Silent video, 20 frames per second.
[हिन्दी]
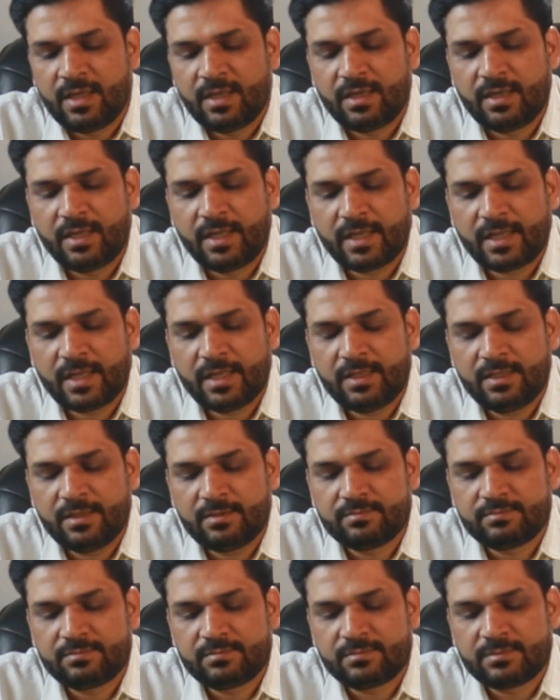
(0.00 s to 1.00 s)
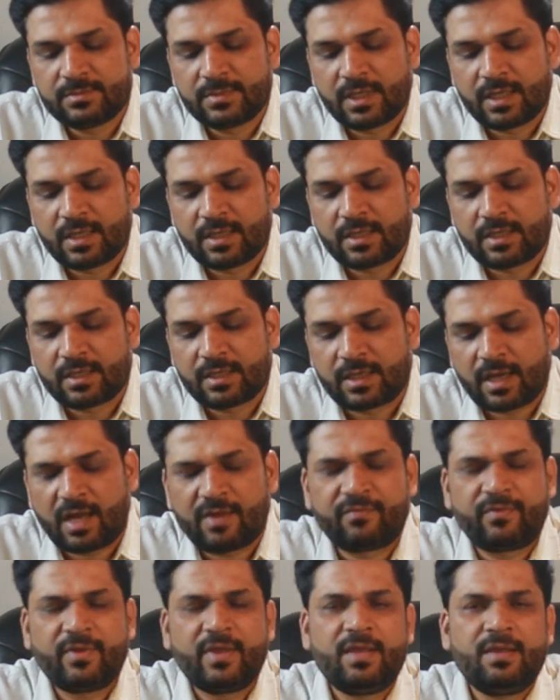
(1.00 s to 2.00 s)
लेकिन
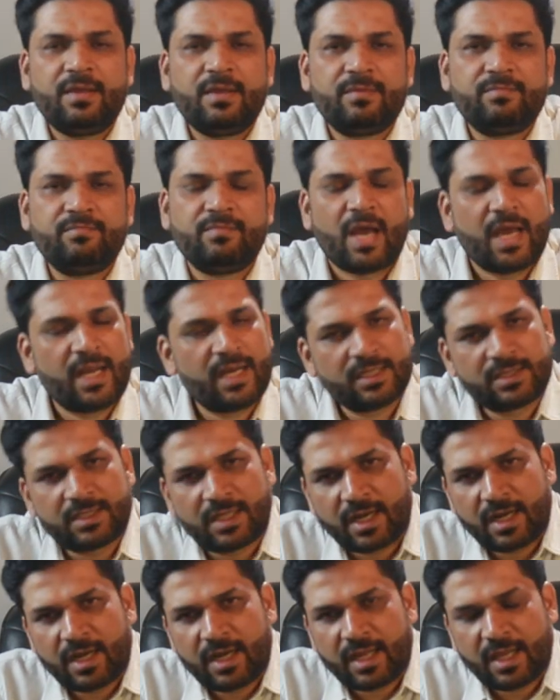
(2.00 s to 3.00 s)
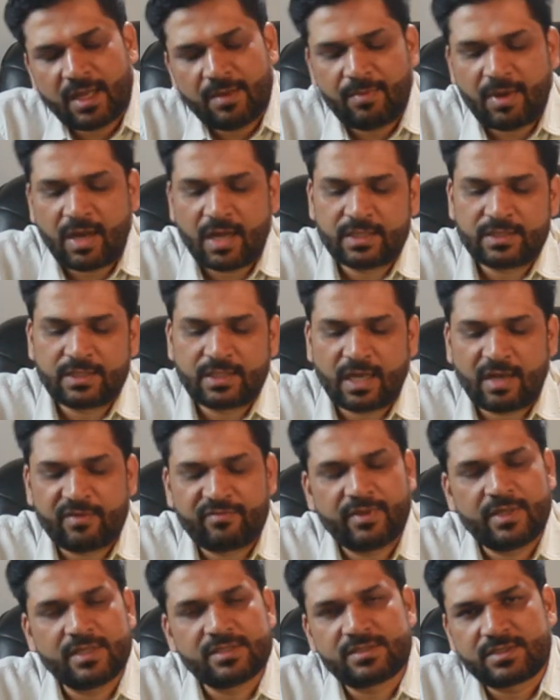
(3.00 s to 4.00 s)
काफ़ी मेहनत करने के बाद
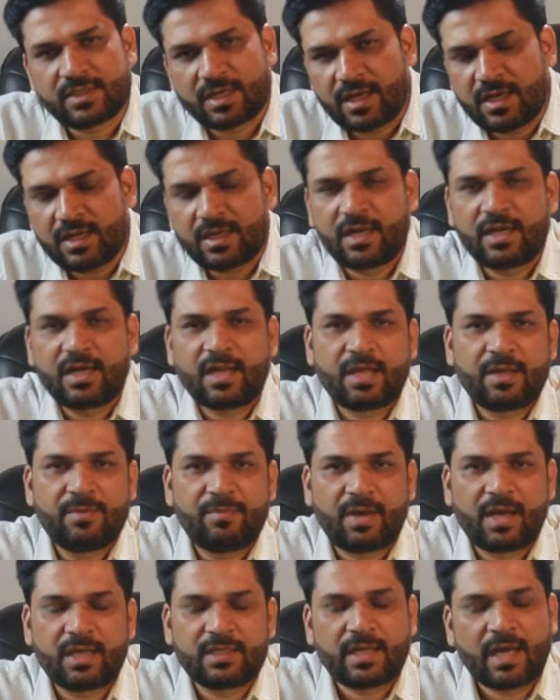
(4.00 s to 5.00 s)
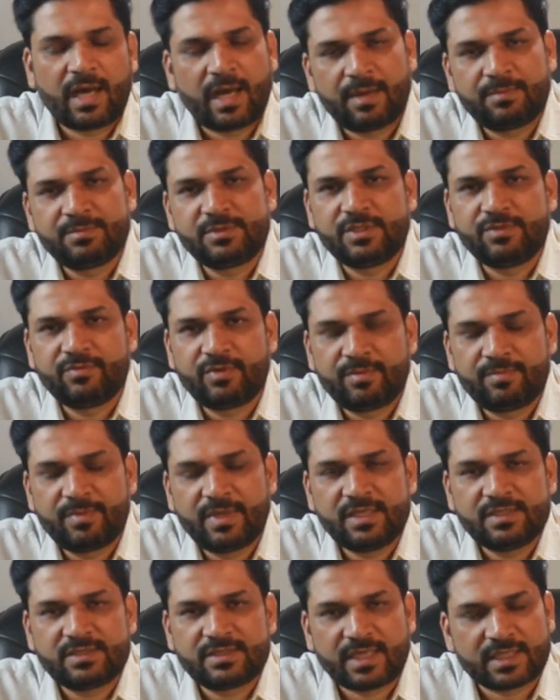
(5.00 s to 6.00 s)
काफ़ी स्ट्रगल करने के बाद आप जीवन
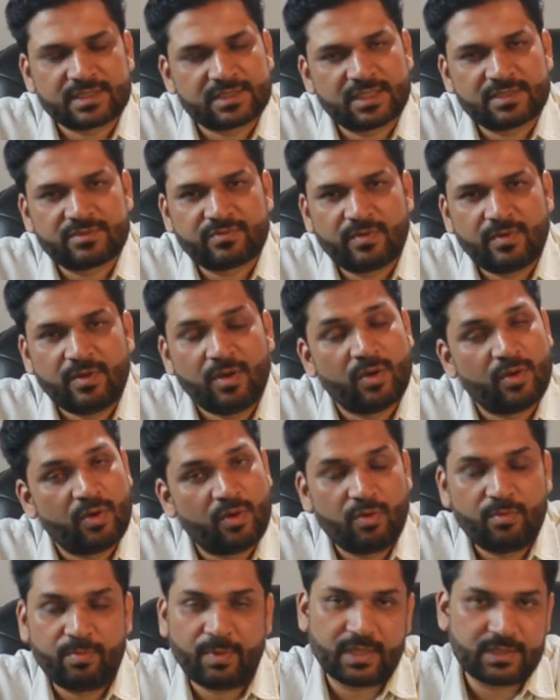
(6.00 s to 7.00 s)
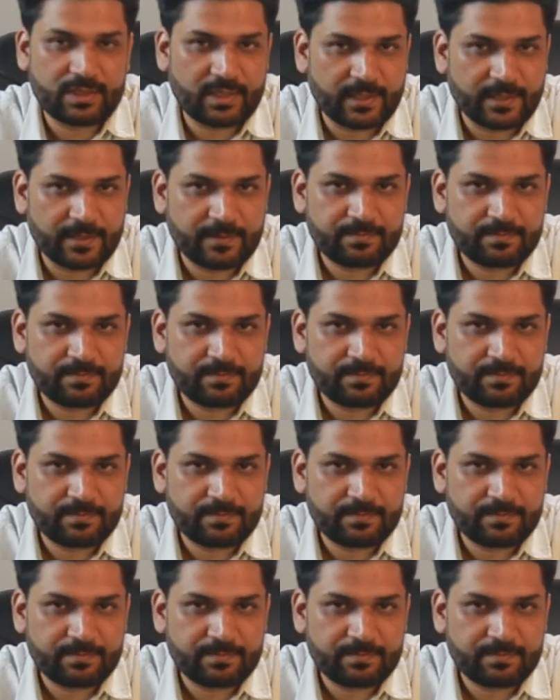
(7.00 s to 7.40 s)
में सक्सेसफुल हो पाते